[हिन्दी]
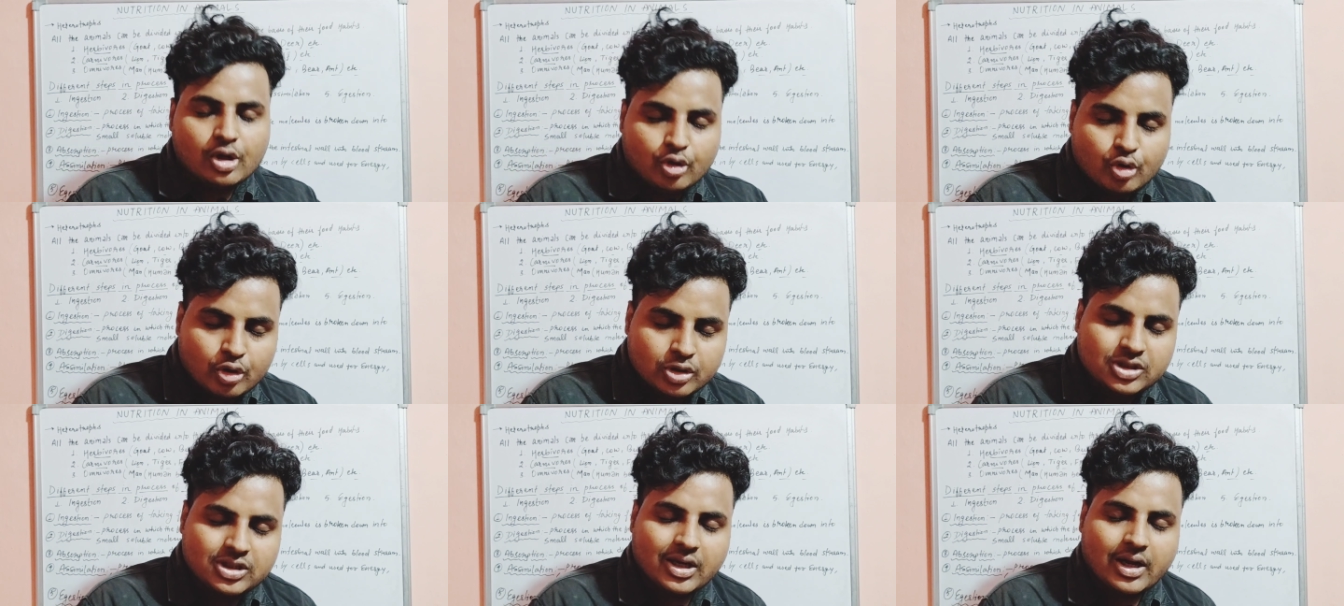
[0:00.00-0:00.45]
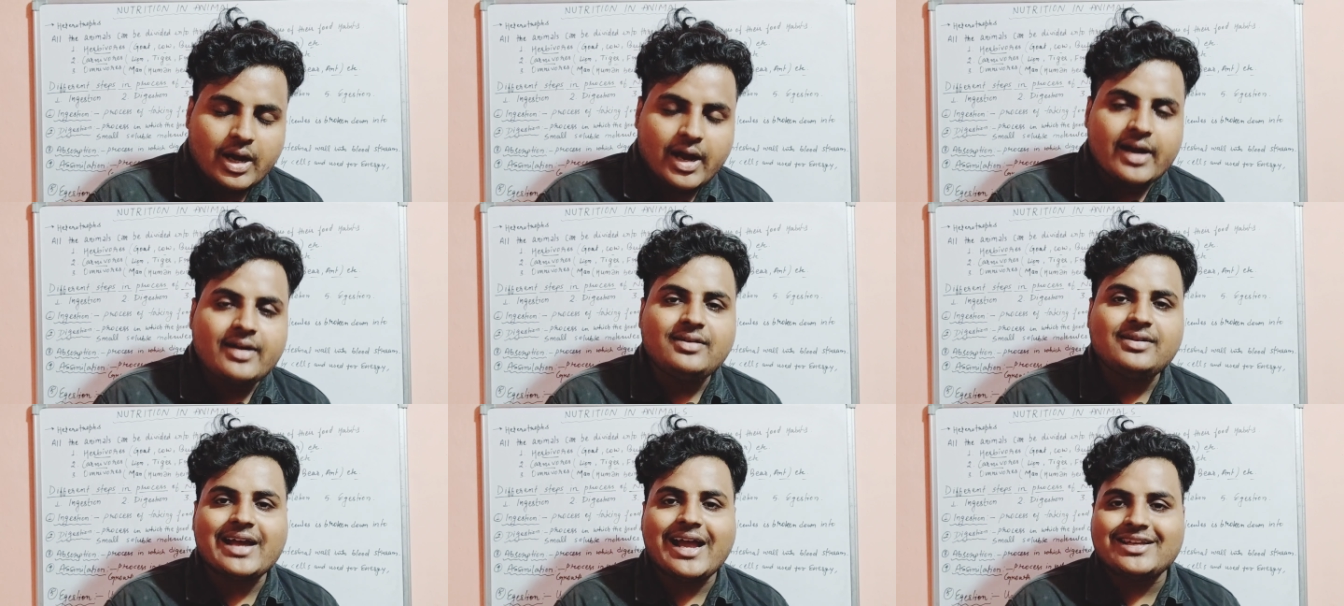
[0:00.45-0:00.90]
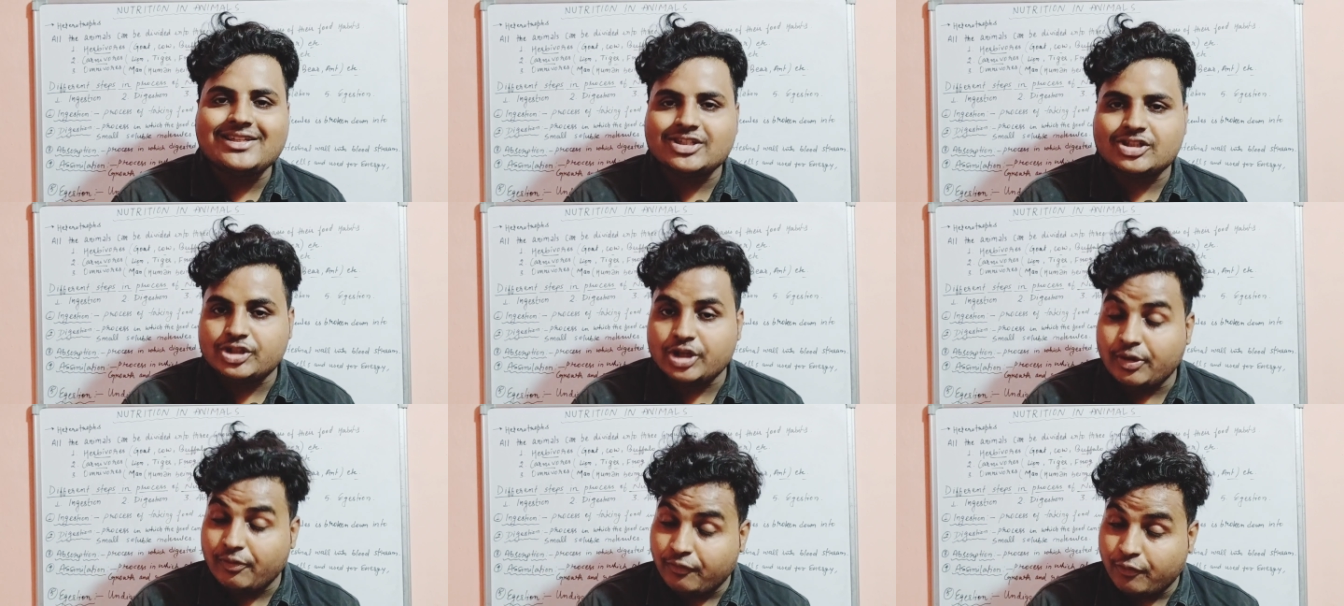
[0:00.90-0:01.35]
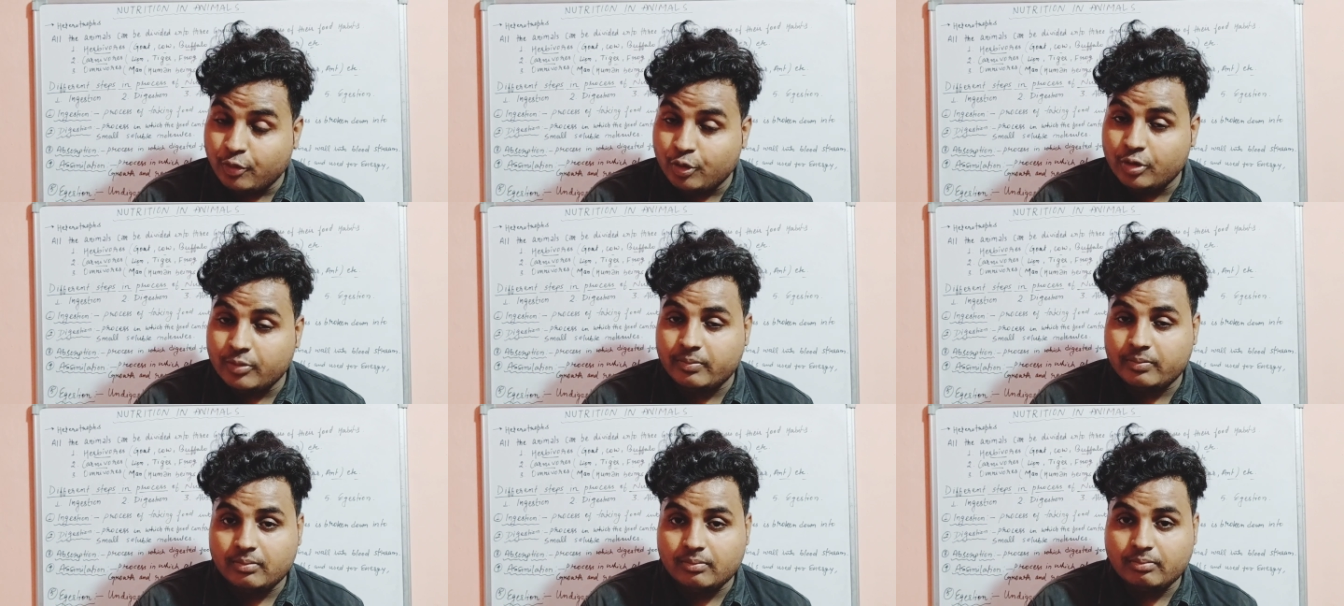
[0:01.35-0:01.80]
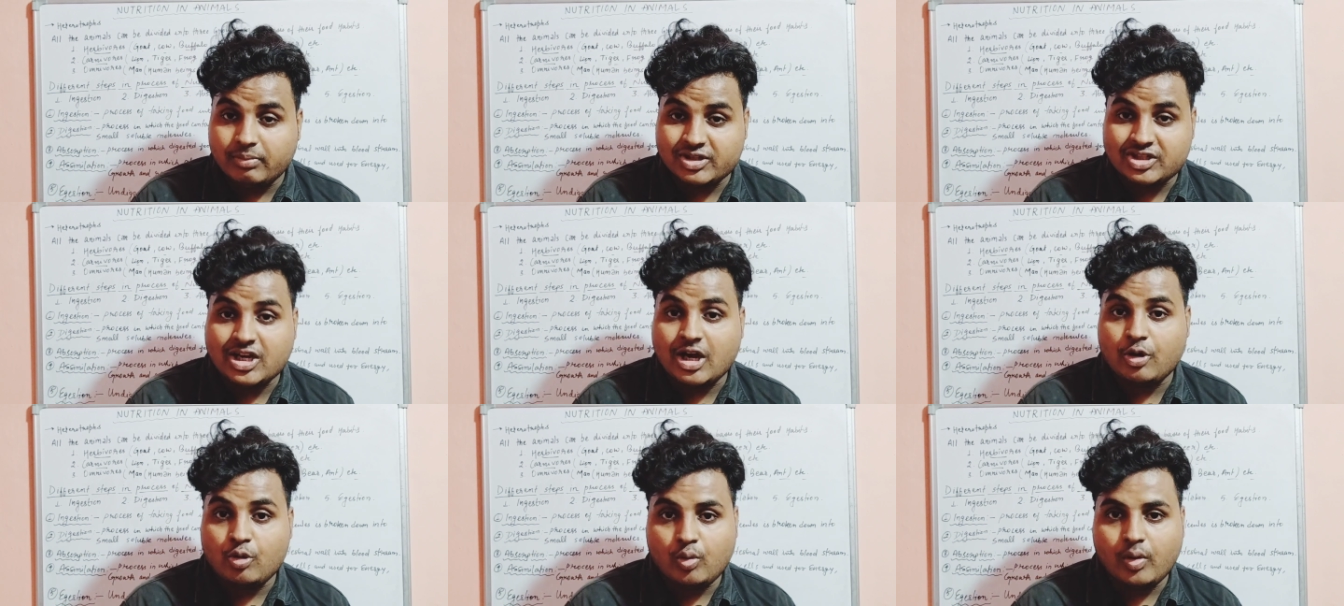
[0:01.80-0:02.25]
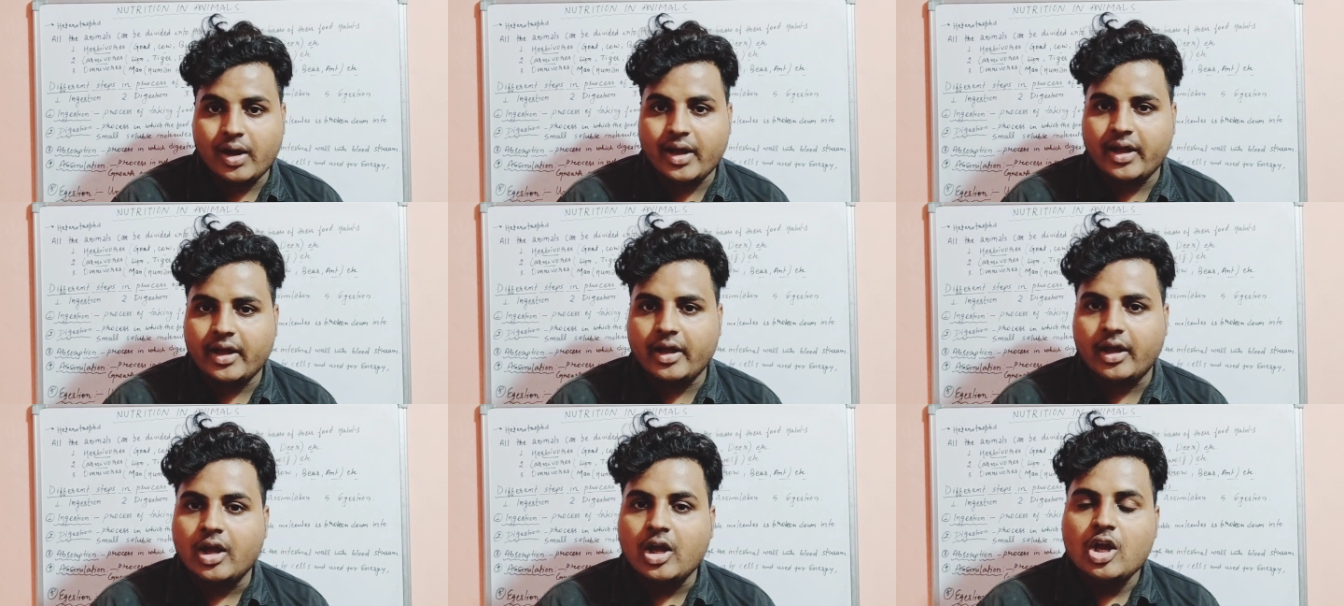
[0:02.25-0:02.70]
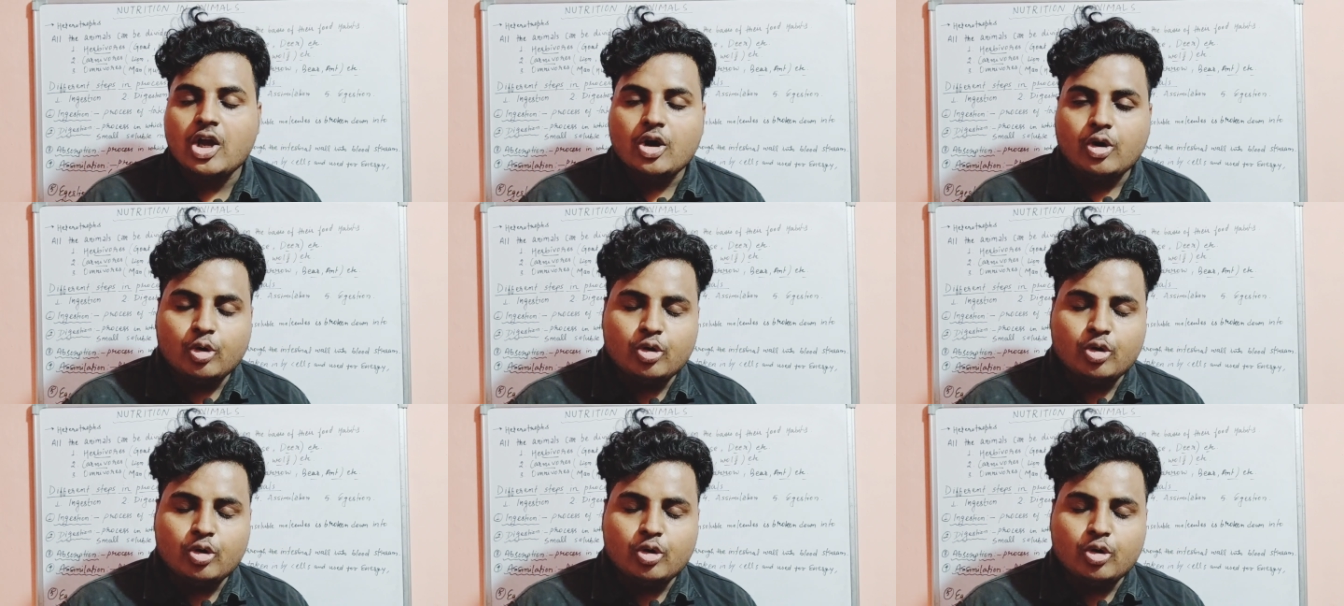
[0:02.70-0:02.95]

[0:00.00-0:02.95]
कुछ अनडाइजेस्टेड फूड बचा हुआ है